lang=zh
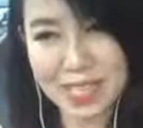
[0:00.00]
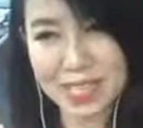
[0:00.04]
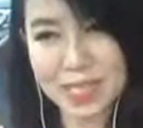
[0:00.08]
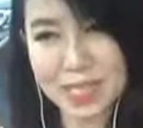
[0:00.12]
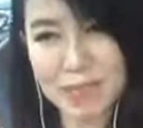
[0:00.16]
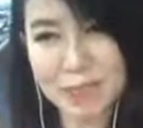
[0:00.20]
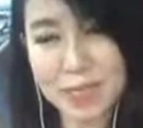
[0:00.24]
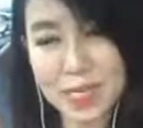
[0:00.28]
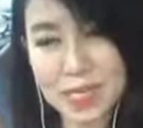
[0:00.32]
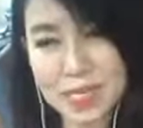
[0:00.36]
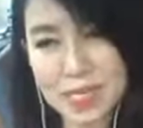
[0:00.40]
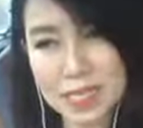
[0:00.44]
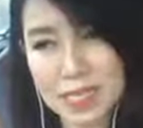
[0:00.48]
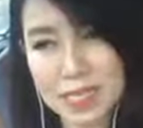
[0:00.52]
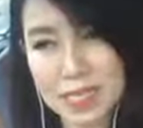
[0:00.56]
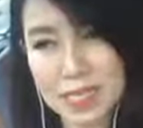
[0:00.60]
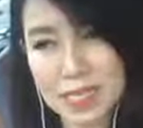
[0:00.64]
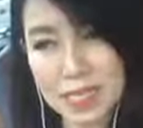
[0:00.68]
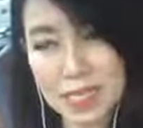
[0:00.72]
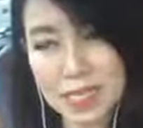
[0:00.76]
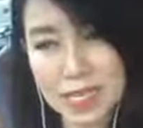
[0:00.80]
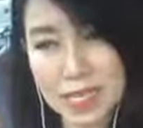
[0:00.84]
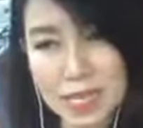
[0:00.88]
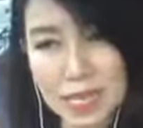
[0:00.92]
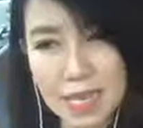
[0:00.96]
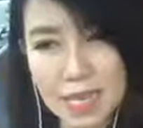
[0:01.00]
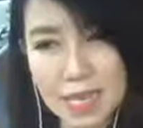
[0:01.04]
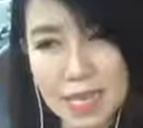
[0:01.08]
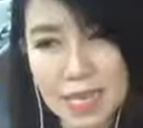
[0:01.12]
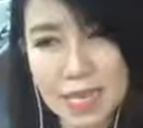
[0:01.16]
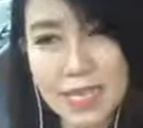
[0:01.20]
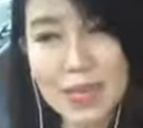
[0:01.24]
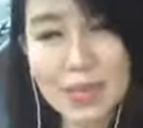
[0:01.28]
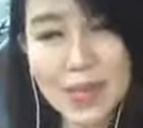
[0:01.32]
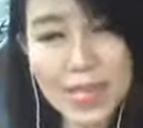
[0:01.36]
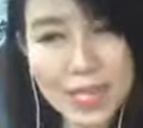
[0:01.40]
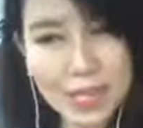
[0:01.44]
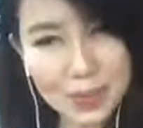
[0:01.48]
那么呃，
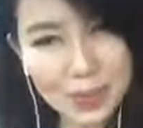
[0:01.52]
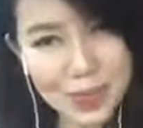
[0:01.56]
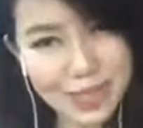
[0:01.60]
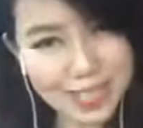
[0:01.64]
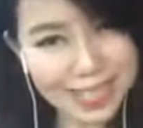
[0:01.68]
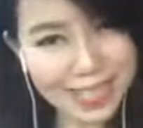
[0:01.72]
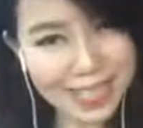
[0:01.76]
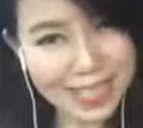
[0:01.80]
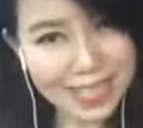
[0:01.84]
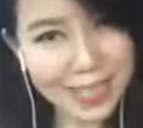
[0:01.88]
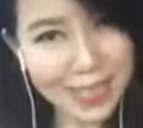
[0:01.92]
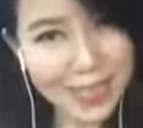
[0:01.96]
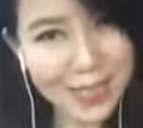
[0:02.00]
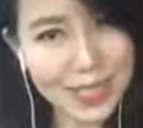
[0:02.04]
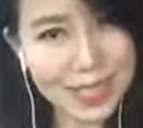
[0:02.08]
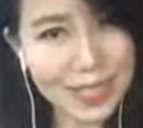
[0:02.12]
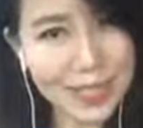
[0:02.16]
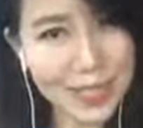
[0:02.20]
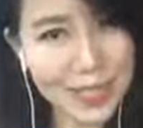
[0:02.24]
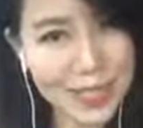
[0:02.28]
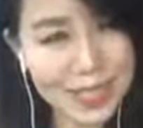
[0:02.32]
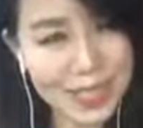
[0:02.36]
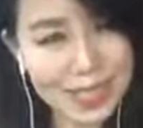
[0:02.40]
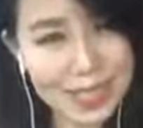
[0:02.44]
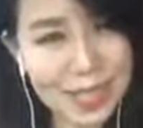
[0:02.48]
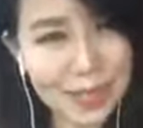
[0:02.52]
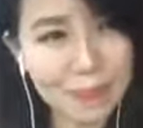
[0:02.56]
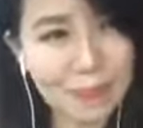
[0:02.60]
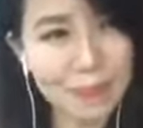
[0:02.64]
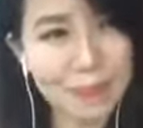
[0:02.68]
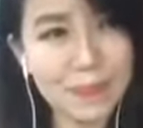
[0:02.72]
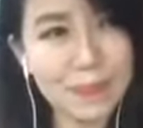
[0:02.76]
另外一个我想到的就是，